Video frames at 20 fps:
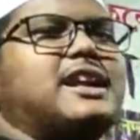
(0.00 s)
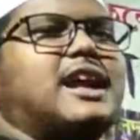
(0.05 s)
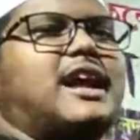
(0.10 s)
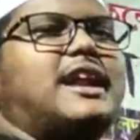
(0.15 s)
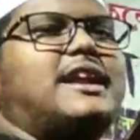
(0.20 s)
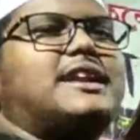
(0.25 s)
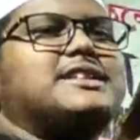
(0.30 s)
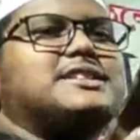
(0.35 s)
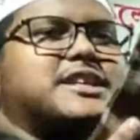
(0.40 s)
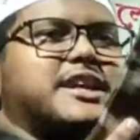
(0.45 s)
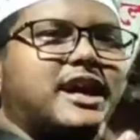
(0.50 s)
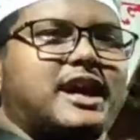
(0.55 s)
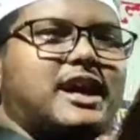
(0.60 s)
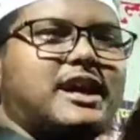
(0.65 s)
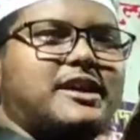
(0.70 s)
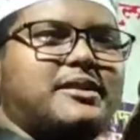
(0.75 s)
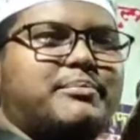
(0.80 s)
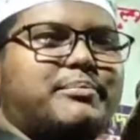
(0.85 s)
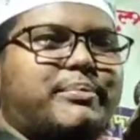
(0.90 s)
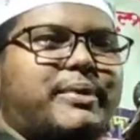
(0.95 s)
ডিলারের
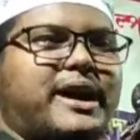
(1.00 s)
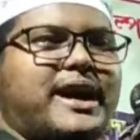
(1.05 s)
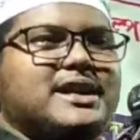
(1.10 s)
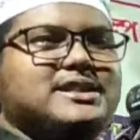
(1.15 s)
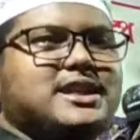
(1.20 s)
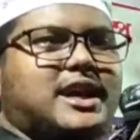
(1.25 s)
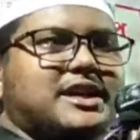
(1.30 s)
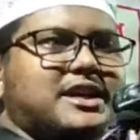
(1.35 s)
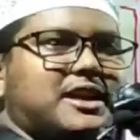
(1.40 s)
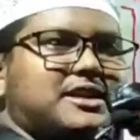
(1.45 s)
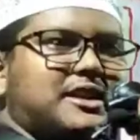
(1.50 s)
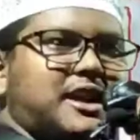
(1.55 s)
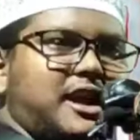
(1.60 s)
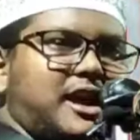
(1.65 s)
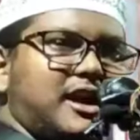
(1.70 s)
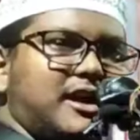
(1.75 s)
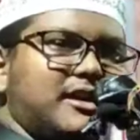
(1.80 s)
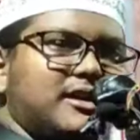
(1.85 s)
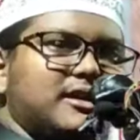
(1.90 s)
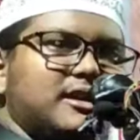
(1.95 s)
ছেলে পাঁচ হাজার
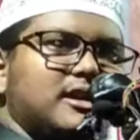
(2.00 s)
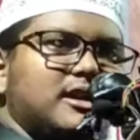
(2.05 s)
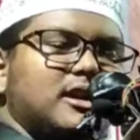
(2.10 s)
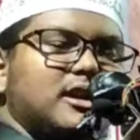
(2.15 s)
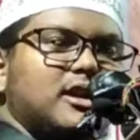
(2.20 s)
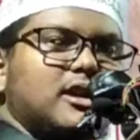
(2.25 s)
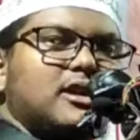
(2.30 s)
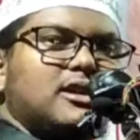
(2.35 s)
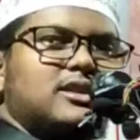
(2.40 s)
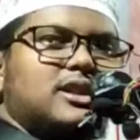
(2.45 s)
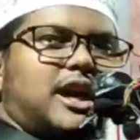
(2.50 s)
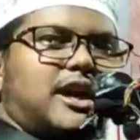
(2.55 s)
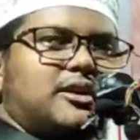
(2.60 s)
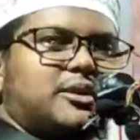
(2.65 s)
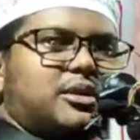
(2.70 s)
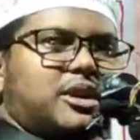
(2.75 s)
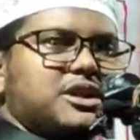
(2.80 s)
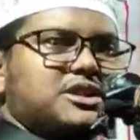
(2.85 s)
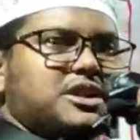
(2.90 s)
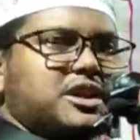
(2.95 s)
টাকা দান
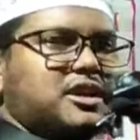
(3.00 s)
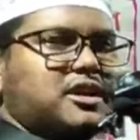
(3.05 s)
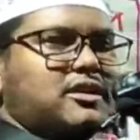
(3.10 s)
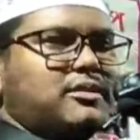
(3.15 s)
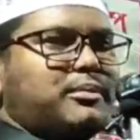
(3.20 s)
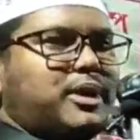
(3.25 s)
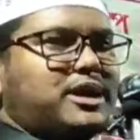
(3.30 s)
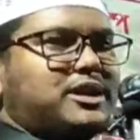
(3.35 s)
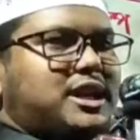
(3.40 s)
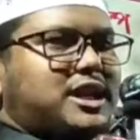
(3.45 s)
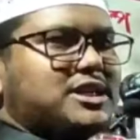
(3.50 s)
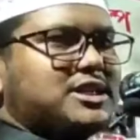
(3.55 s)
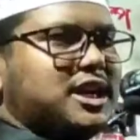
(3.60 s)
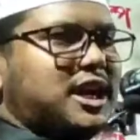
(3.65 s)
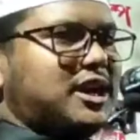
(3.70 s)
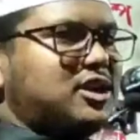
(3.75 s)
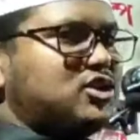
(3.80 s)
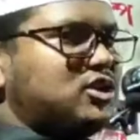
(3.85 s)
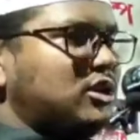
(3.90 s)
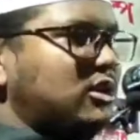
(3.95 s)
করেছেন
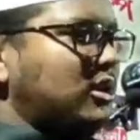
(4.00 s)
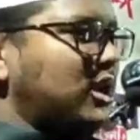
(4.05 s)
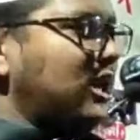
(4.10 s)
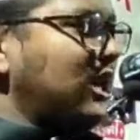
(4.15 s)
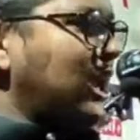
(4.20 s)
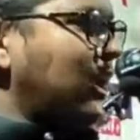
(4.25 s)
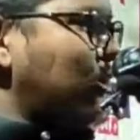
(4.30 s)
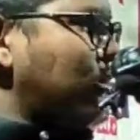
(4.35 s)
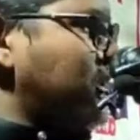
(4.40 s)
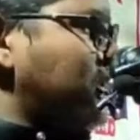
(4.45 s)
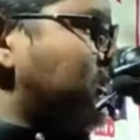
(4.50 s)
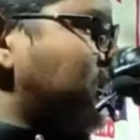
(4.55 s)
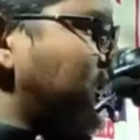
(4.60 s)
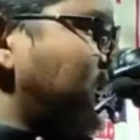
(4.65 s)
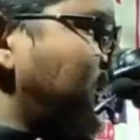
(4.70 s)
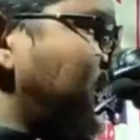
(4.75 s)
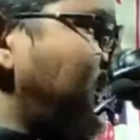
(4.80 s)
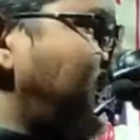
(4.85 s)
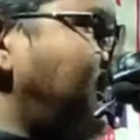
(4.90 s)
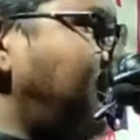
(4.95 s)
মাদ্রাসার জন্য আল্লাহ
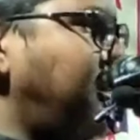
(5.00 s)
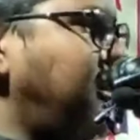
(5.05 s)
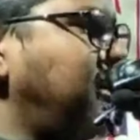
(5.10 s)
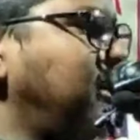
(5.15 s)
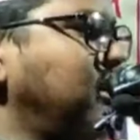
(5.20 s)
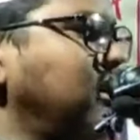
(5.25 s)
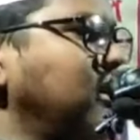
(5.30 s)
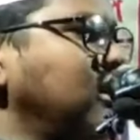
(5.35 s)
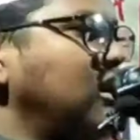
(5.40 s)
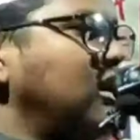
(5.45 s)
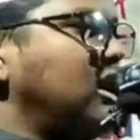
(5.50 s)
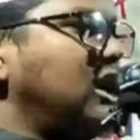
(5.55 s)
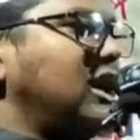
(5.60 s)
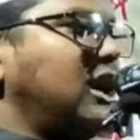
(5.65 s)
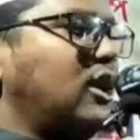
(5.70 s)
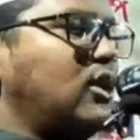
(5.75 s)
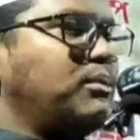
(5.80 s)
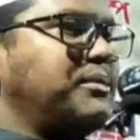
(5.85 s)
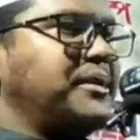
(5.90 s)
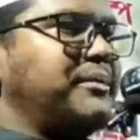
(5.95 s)
সাল্লি আলাই
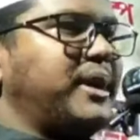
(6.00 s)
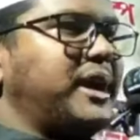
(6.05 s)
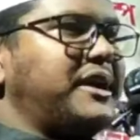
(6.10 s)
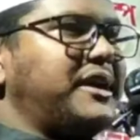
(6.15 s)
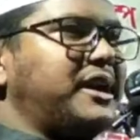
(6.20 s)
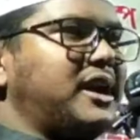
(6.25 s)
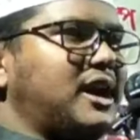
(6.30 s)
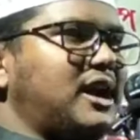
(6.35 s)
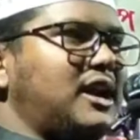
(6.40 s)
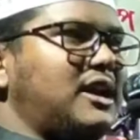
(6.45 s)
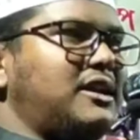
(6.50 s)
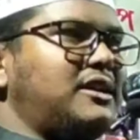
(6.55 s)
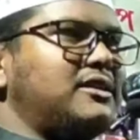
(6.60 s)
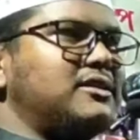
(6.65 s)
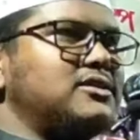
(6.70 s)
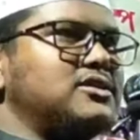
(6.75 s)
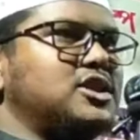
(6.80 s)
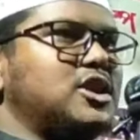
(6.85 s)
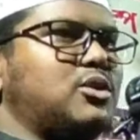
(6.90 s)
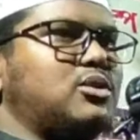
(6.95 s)
আল্লাহমা বারিক আলাই
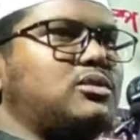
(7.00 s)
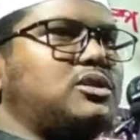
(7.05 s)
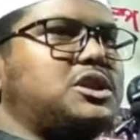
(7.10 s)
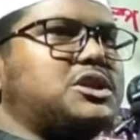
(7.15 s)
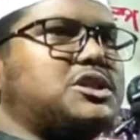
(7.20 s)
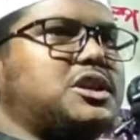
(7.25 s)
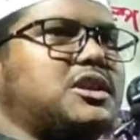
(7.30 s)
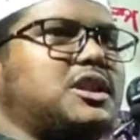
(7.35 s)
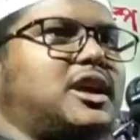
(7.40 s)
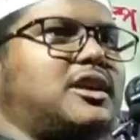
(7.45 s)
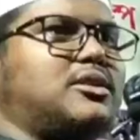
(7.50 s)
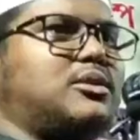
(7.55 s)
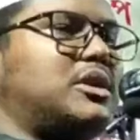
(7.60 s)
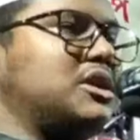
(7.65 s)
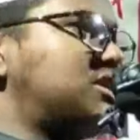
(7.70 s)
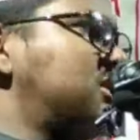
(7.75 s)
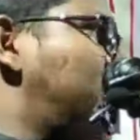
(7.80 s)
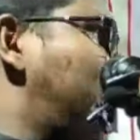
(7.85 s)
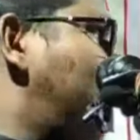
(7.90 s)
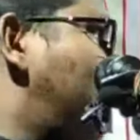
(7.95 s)
যে উদ্দেশ্যে দান
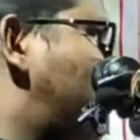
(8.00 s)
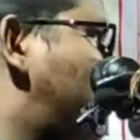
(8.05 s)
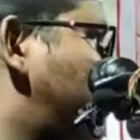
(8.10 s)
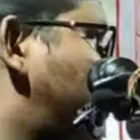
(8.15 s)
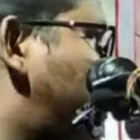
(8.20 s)
করেছে আল্লাহ